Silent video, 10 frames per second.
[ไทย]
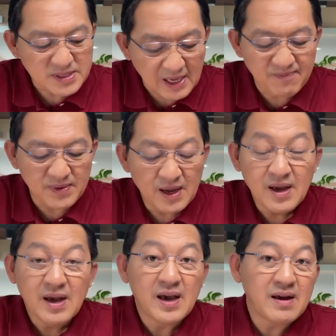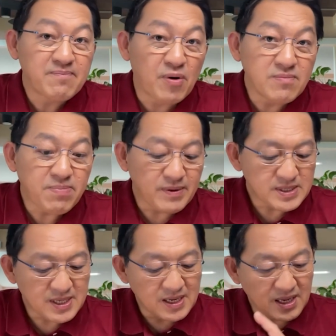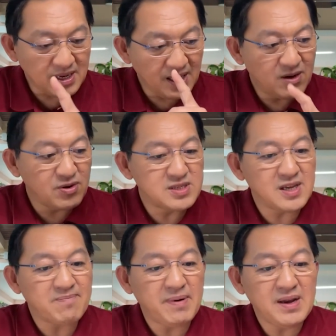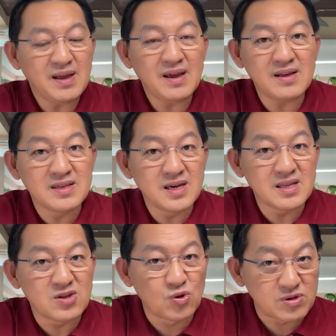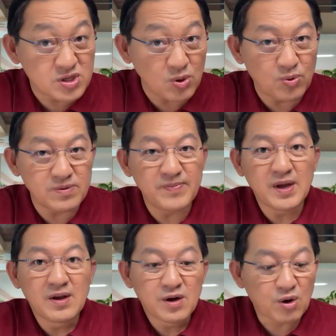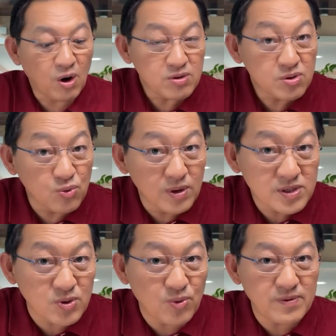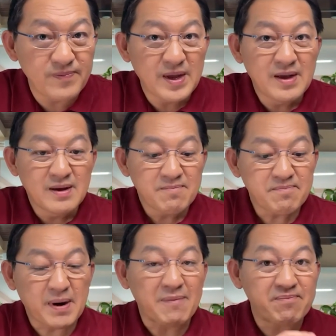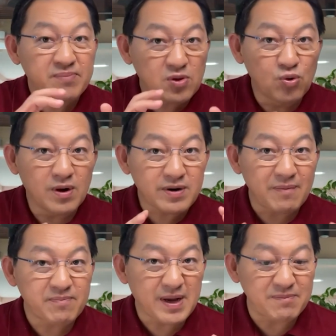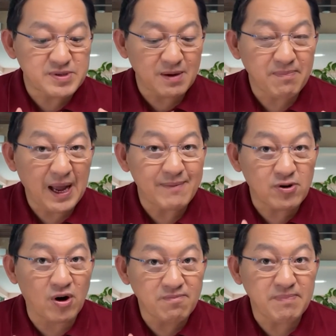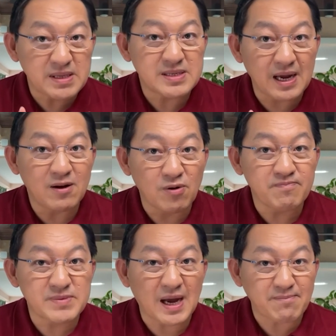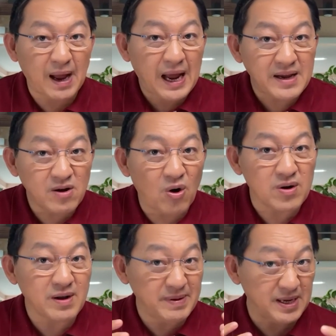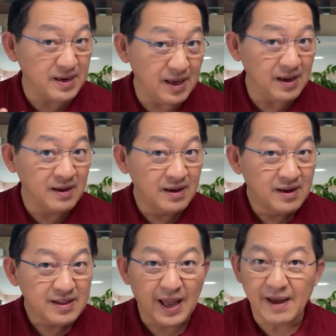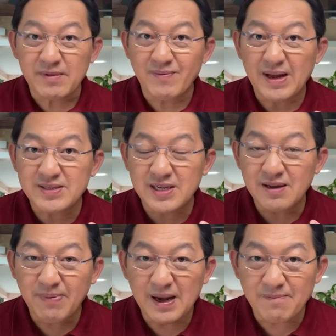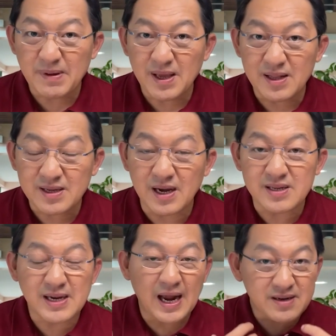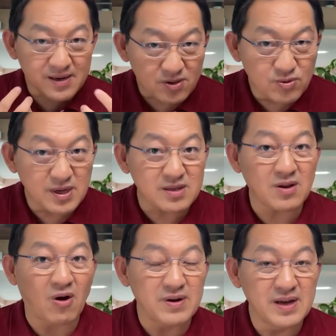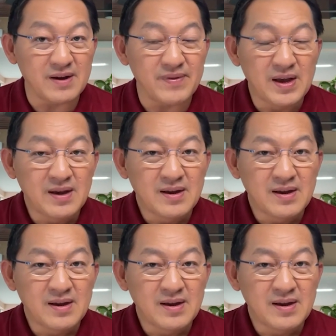5.1%เหตุผลเพราะว่าเศรษฐกิจอินโดนีเซียปีนี้ยืดหยุ่นสูง คล่องตัวสูง ปรับตัวรับกับสภาพของปัจจัยลบจากภายนอกได้เป็นอย่างดี แถมกำลังซื้อภายในประเทศเกิดการกระตุ้นอย่างต่อเนื่อง